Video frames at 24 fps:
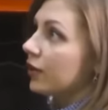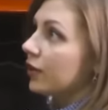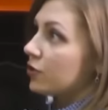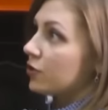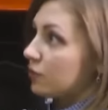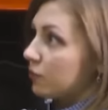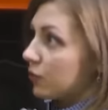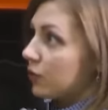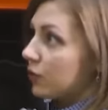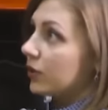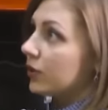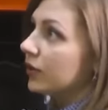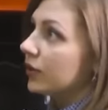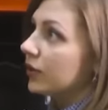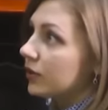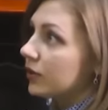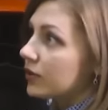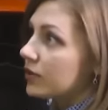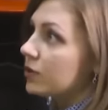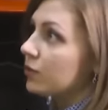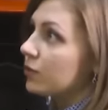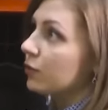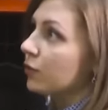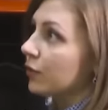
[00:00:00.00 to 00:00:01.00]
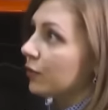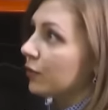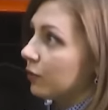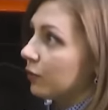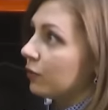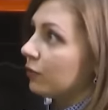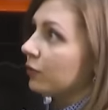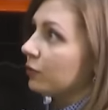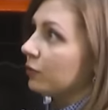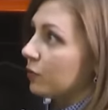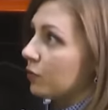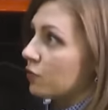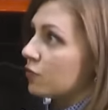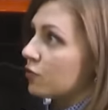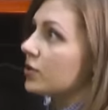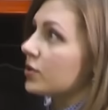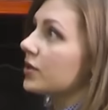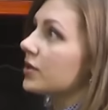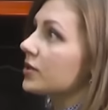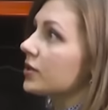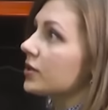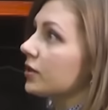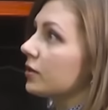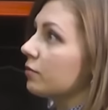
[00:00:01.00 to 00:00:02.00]
чего делать не стоит, вот вы мне уже
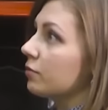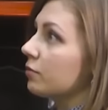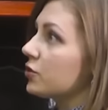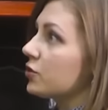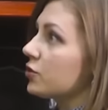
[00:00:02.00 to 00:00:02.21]
сказали Конечно.